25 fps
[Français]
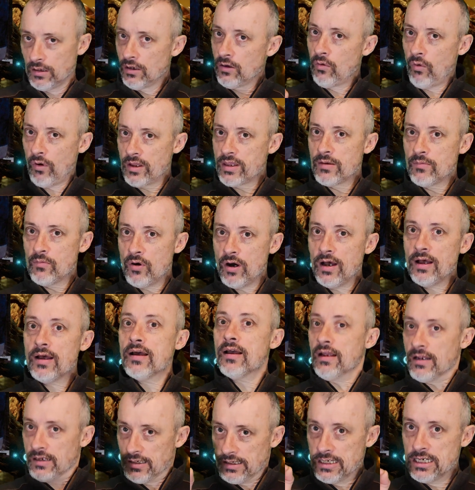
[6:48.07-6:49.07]
Croyez-moi,
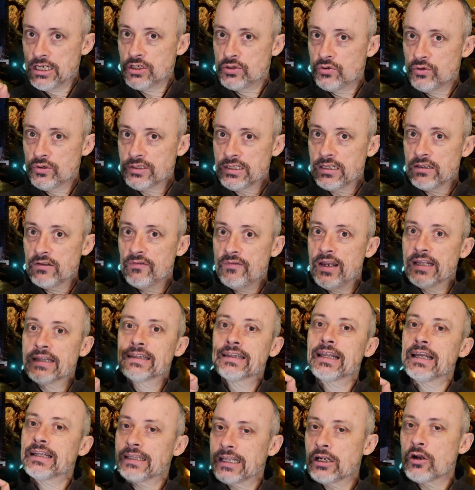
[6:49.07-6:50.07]
les jeux, ça devait être
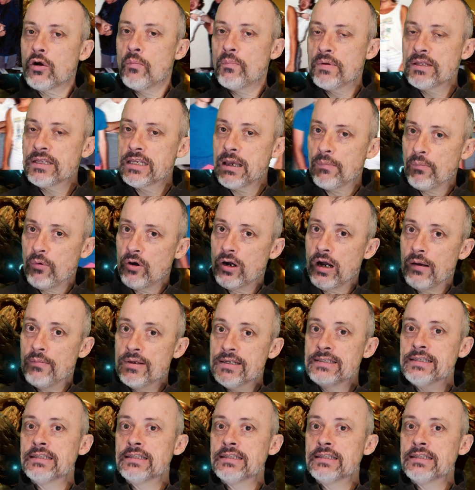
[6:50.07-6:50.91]
très très compliqué à programmer,